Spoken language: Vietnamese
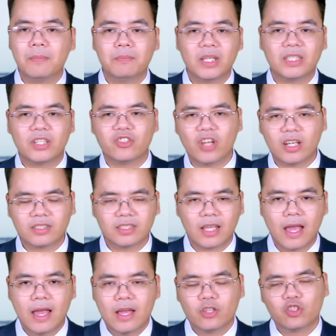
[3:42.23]
Metachak
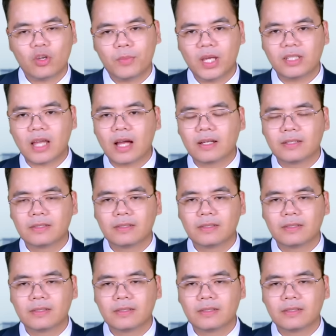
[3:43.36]
cho biết rằng